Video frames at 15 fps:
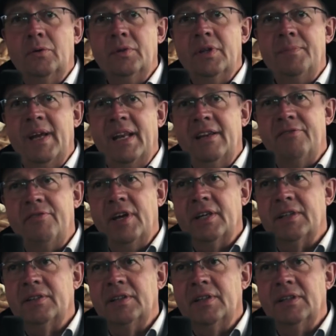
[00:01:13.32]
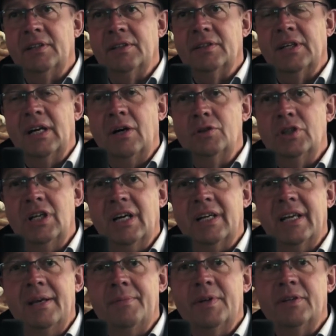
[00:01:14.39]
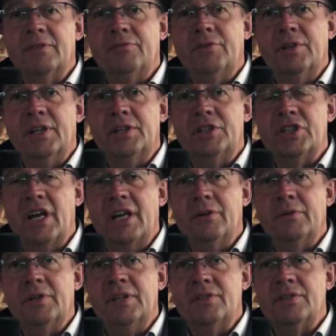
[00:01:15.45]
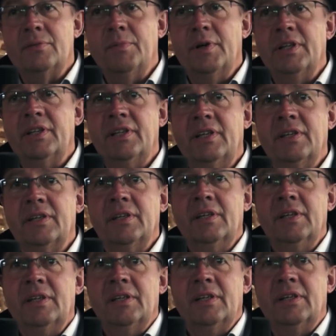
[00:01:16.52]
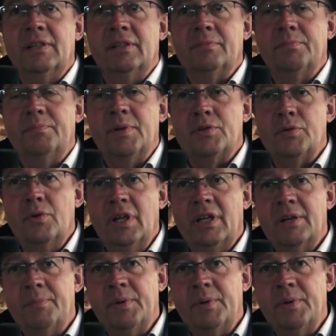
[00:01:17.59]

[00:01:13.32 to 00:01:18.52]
Und im Endeffekt äh, ausschlaggebend für die Entscheidung ist einmal die äh, persönliche